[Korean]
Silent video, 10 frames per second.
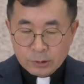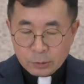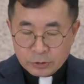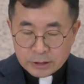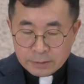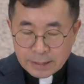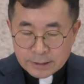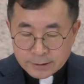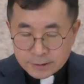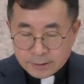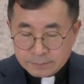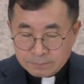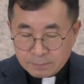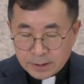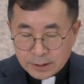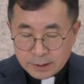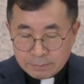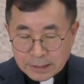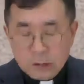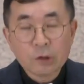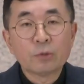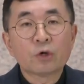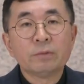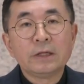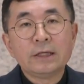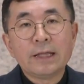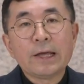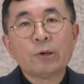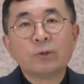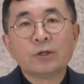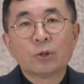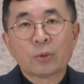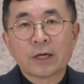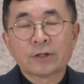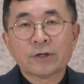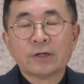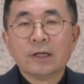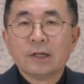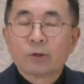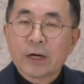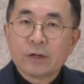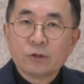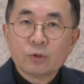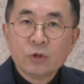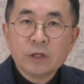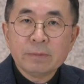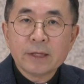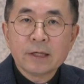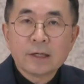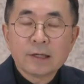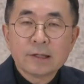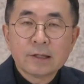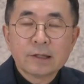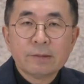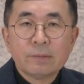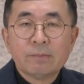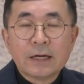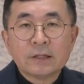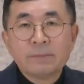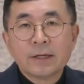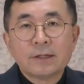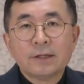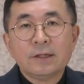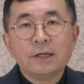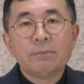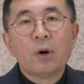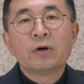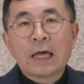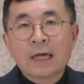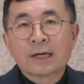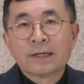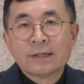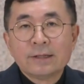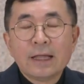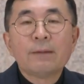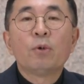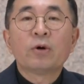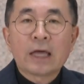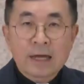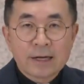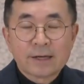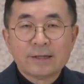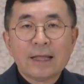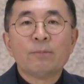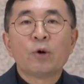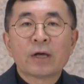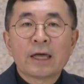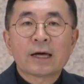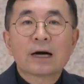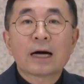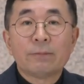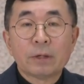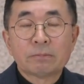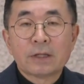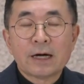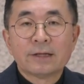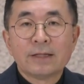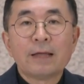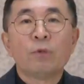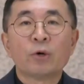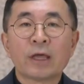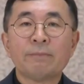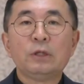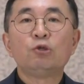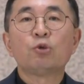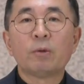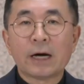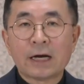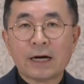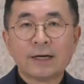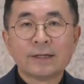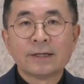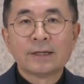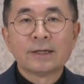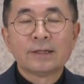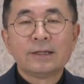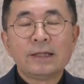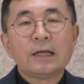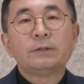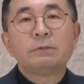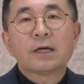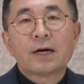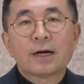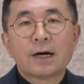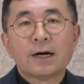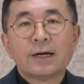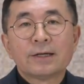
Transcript: 오늘 이 말씀, 이 마태복음 이 내용을 통해서 과연 주님의 말씀하시는 이 멍에, 내 멍에, 내 멍에가 가볍다, 내 멍에 비추어 봐라, 내 십자가가